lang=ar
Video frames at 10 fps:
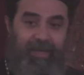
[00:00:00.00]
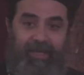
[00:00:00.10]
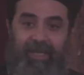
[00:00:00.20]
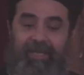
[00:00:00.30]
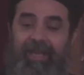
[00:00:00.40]

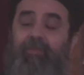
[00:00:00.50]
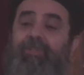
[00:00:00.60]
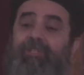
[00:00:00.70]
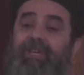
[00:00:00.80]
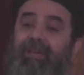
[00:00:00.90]
يعني
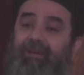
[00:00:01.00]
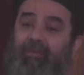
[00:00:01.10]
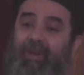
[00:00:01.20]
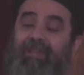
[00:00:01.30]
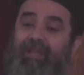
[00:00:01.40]
أول شيء
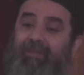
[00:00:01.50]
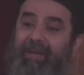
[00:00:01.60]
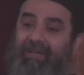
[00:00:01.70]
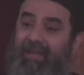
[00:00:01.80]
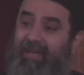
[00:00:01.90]
ولادنا
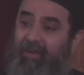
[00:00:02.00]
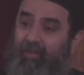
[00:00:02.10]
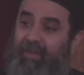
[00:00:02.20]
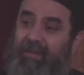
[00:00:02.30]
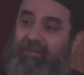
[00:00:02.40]
محتاجينه
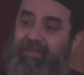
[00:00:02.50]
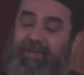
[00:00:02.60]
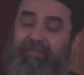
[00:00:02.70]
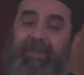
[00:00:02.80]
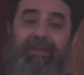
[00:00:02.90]
بنعمة
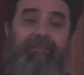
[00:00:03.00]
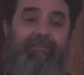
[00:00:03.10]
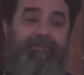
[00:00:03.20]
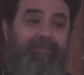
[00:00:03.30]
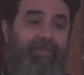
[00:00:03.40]
ربنا
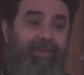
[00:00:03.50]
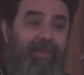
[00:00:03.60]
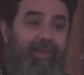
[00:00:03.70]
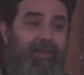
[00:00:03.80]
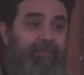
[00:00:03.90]

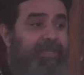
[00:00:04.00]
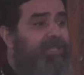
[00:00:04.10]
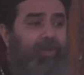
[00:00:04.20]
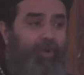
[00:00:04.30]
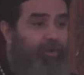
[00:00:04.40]

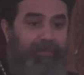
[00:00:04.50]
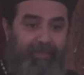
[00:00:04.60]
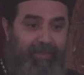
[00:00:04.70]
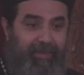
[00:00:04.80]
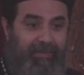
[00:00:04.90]
مش الحب
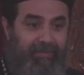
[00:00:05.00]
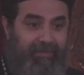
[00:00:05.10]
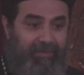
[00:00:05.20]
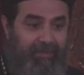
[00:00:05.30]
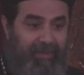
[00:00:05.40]

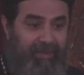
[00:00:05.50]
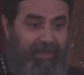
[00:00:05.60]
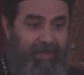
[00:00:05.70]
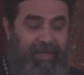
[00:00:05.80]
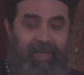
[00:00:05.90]

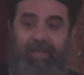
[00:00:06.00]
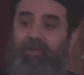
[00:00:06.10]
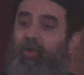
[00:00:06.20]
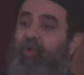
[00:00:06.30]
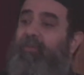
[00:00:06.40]
لأن
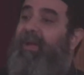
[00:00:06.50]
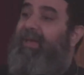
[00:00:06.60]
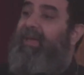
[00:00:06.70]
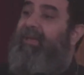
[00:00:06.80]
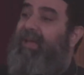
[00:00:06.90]
الحب
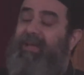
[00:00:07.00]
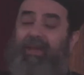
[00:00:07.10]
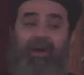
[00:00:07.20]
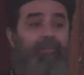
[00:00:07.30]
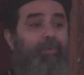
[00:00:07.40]
أكيد
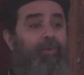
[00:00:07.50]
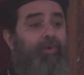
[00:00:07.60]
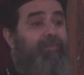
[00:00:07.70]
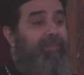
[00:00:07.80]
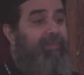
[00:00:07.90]
أي أب
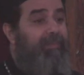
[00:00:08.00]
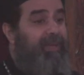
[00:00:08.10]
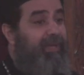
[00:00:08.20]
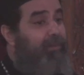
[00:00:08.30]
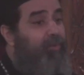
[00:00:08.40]
وأم
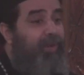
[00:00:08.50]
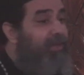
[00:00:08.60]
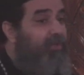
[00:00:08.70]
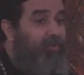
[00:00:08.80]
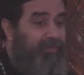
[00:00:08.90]
بيحب ولاده